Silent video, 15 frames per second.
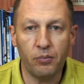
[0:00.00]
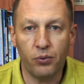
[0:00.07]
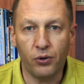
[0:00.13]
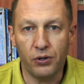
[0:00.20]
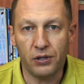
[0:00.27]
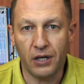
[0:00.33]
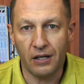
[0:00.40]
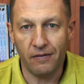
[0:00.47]

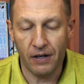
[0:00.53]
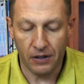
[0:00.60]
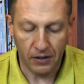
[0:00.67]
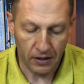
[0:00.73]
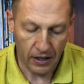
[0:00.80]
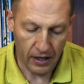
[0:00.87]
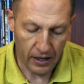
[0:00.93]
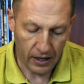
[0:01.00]
поиск
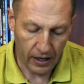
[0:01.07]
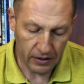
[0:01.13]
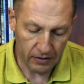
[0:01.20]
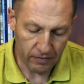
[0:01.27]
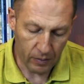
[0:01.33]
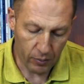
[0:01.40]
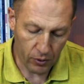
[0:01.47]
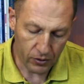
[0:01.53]
ответа на эти
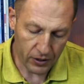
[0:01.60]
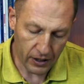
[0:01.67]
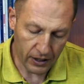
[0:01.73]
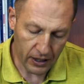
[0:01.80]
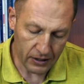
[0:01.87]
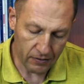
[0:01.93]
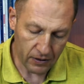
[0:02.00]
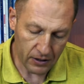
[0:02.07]
вопросы
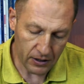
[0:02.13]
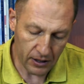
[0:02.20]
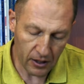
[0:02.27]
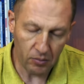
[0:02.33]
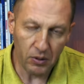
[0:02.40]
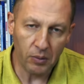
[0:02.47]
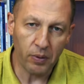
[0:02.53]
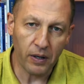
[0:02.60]
оказывается
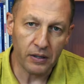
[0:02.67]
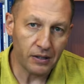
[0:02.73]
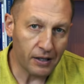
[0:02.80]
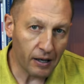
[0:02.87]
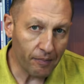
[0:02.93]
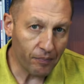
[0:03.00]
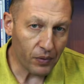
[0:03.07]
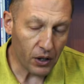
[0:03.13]
делом
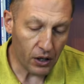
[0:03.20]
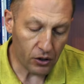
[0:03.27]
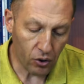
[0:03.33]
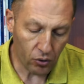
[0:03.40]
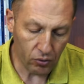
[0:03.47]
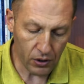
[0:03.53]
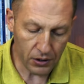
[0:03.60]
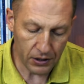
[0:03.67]
непростым, и
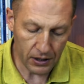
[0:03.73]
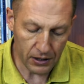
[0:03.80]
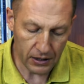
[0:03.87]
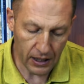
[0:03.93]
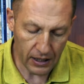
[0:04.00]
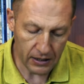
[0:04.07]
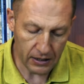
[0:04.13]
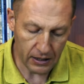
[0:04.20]
трудностей
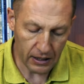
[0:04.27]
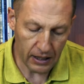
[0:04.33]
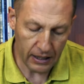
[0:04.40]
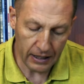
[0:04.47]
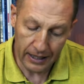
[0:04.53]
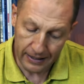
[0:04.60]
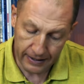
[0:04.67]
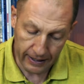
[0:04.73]
здесь э,
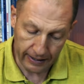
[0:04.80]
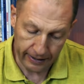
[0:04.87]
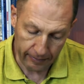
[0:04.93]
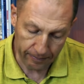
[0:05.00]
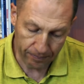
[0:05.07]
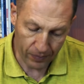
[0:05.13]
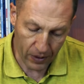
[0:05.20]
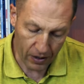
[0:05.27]
несколько.
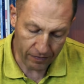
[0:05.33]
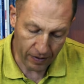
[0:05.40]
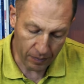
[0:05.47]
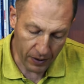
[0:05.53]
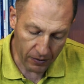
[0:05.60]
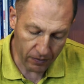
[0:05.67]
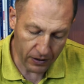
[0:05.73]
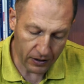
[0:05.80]

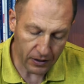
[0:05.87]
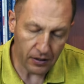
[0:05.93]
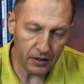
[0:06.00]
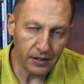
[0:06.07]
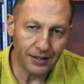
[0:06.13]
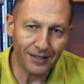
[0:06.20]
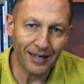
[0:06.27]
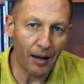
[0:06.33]
Во-первых,
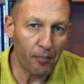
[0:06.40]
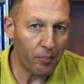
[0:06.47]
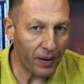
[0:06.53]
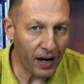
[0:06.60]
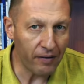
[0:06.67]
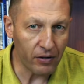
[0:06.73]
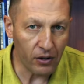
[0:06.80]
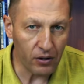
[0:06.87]
сам
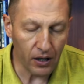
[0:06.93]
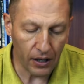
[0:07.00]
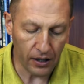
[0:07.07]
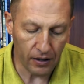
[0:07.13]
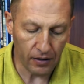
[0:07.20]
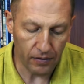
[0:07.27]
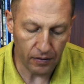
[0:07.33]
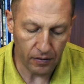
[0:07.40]
Павел,
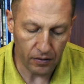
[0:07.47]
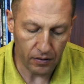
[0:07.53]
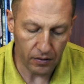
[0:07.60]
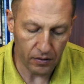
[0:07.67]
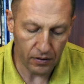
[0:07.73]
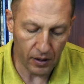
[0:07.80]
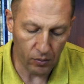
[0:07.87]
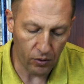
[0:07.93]
э,
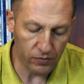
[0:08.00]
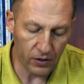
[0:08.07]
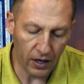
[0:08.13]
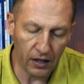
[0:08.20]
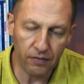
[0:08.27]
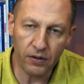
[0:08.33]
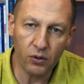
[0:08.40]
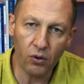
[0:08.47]
на мой
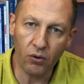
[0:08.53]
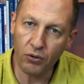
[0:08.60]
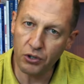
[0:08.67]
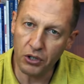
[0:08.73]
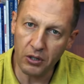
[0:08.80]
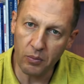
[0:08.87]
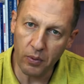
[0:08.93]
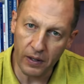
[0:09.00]
взгляд, фигура
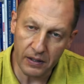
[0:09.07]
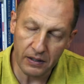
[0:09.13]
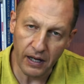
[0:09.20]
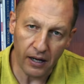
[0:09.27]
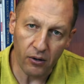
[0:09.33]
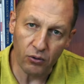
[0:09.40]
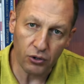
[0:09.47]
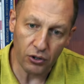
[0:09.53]
очень
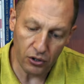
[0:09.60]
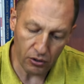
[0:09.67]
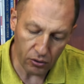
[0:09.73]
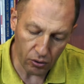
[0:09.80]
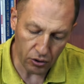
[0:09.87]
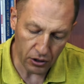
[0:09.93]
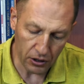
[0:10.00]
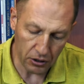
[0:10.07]
непростая, очень
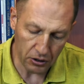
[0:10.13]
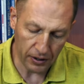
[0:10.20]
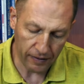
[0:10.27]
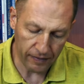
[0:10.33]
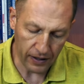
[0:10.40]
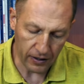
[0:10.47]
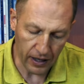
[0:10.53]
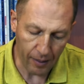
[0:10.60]
сложный
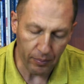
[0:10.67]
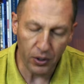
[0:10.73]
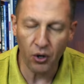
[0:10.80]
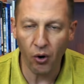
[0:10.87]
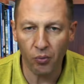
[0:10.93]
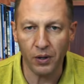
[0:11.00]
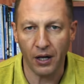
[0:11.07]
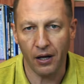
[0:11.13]
человек,
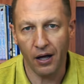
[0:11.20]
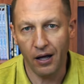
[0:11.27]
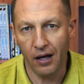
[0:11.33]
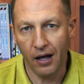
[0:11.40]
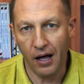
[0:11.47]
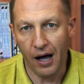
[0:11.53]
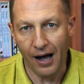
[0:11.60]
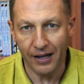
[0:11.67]
объемный,
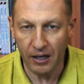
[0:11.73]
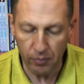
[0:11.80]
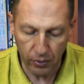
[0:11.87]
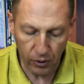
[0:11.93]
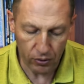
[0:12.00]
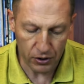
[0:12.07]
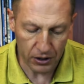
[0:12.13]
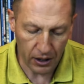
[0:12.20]
а не
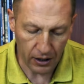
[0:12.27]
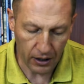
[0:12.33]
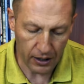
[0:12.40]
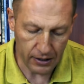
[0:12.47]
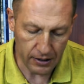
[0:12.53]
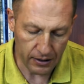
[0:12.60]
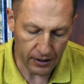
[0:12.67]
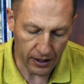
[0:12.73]
плоский,
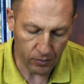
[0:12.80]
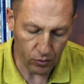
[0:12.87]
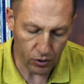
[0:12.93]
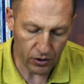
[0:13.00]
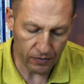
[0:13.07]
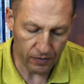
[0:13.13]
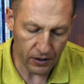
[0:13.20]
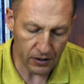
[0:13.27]
если так
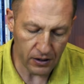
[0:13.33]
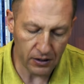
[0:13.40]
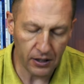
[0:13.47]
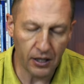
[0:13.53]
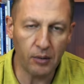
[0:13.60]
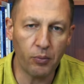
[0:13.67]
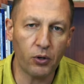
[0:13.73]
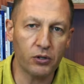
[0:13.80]
можно выразиться,
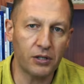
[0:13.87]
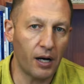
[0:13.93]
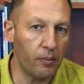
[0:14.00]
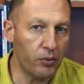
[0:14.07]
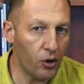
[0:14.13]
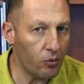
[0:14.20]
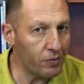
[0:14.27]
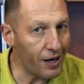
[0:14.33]
и не просто
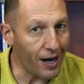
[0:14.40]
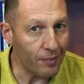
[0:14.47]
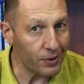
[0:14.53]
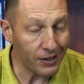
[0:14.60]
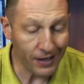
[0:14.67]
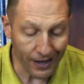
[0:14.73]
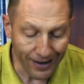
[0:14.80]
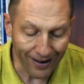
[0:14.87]
объемный, а
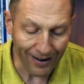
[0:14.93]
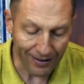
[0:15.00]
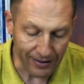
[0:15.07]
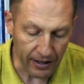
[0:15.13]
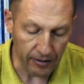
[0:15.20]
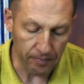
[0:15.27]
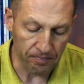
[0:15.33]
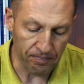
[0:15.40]
многогранный.